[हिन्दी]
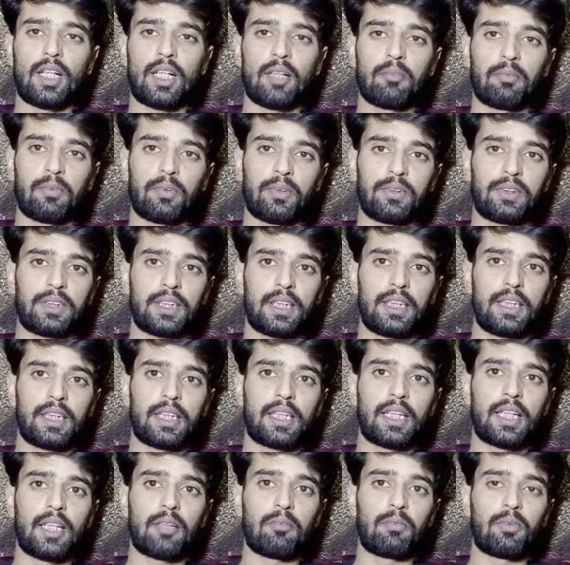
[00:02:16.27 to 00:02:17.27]
आपको चाहिए
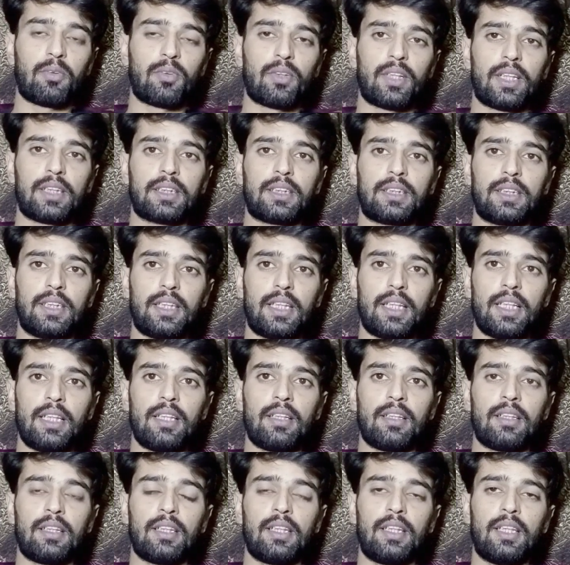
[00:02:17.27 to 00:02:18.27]
कि आप होंडा
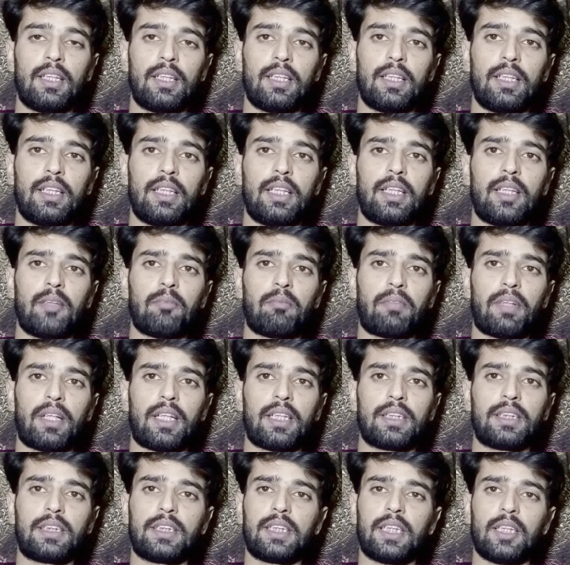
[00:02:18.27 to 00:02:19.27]
सिटी ले लें
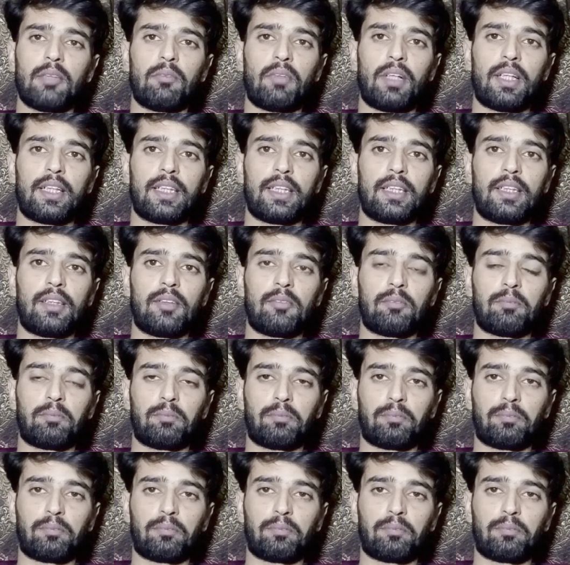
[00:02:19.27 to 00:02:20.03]
पाँच छः मॉडल